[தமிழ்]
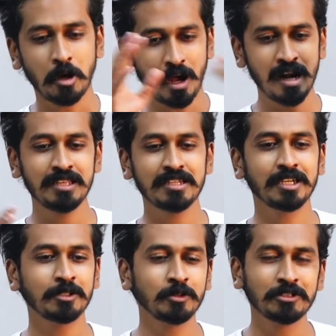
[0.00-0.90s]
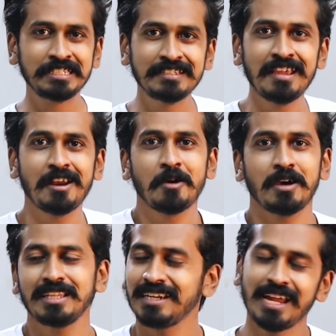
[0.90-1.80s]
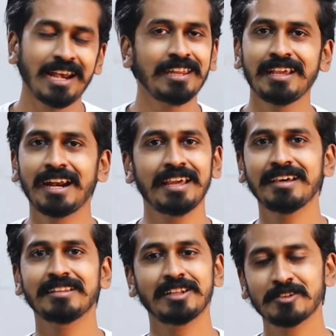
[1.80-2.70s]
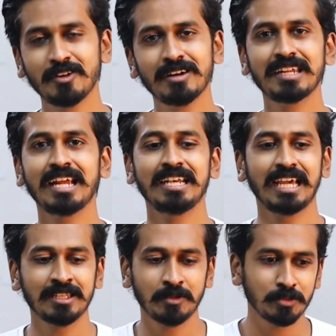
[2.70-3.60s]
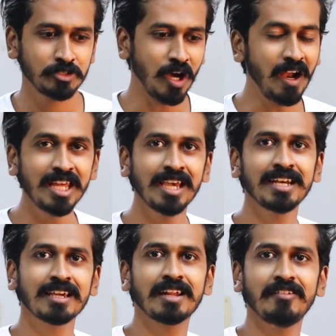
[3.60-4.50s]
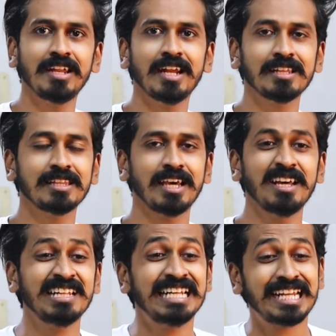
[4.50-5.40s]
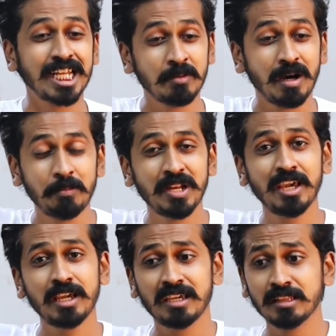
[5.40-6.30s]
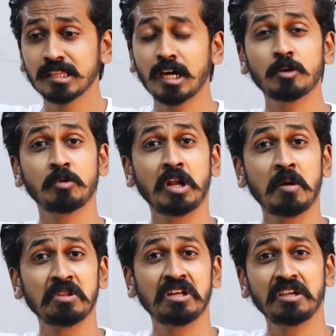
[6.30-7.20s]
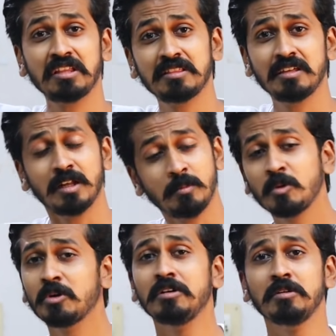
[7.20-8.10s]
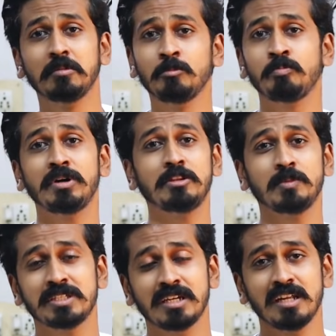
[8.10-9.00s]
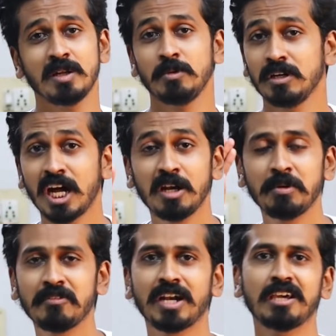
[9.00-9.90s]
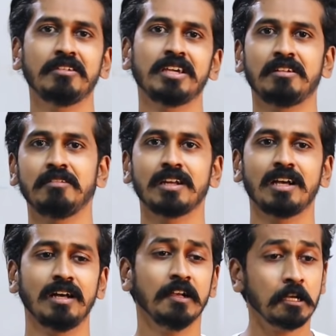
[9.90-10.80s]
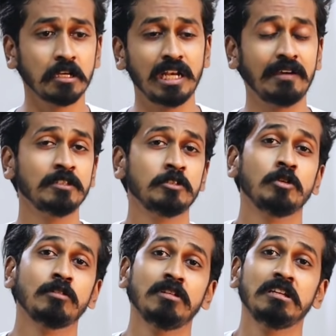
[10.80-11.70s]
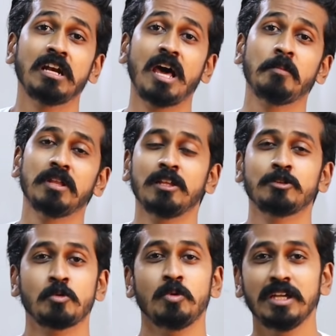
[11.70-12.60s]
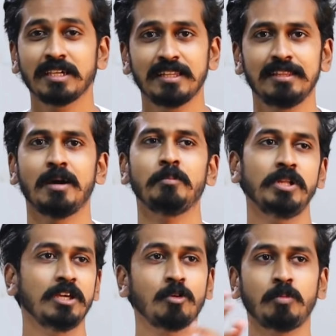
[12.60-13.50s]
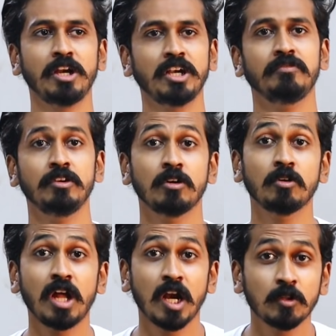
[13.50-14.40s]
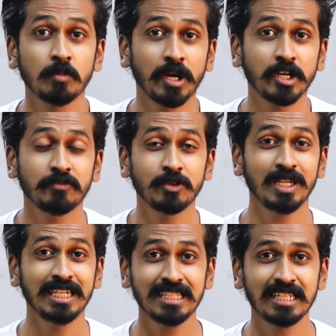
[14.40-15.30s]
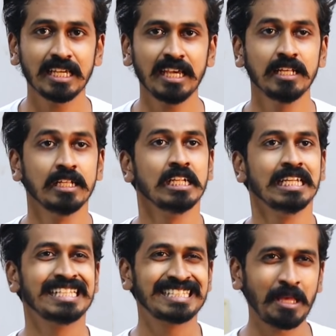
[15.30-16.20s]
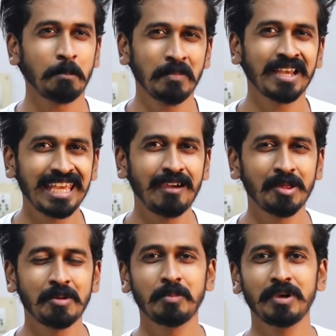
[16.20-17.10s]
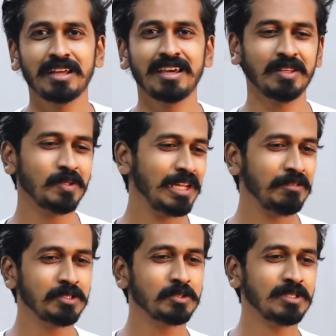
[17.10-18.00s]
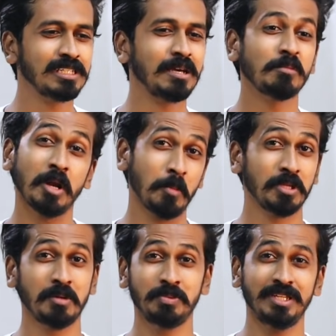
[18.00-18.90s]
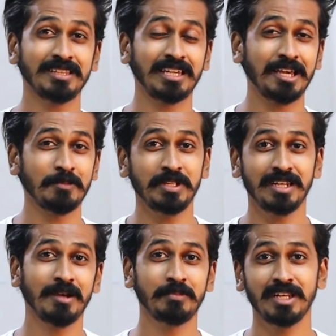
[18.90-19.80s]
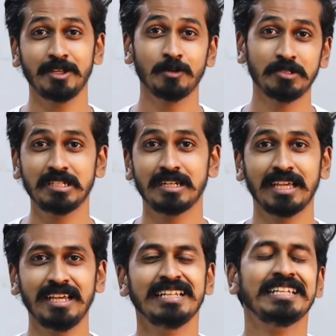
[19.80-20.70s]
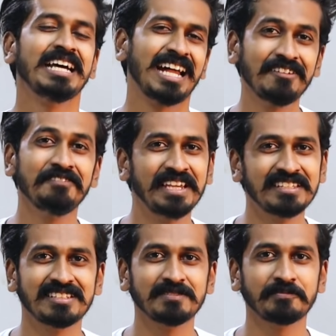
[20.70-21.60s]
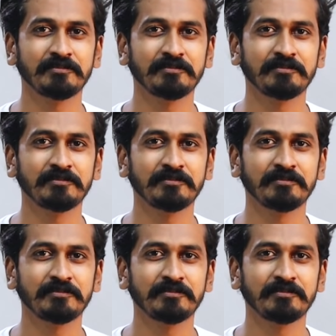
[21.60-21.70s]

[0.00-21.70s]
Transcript: காலேஜுங்கிறது ஒரு சின்ன இடம் அது ரியாலிட்டி கிடையாது தட்ஸ் நாட் ரியாலிட்டி அதை ஒரு ஜாலியாக எடுக்கிற வேண்டிய இடத்த நாம் அப்படியே கெத்தாக இருக்கணும் நாம் தான் கெத்து நமக்கு ஒரு பத்து பசங்க நமக்கு நாலு பேர் வணக்கம் வைக்கிறவங்க இருக்கான் லெவன்த்து டுவெல்த் வந்துட்டு நாம் தான் அந்த ஸ்கூல்லேயே கெத்து அப்படிங்கிற பாயிண்ட் ஆஃப் வியூவில் இருக்கும் நானும் அந்த பாயிண்ட் ஆஃப் வியூவில் இருந்திருக்கேன் செம்ம கேவலமாக போயிருக்கு அதாவது லெவன்த்து டுவெல்த்து நம்ம நம்ம தான் பெரிய தலை அப்படின்லாம் அப்படின்லாம் யோசிச்சிருக்கேன் ஆனால் வேஸ்ட்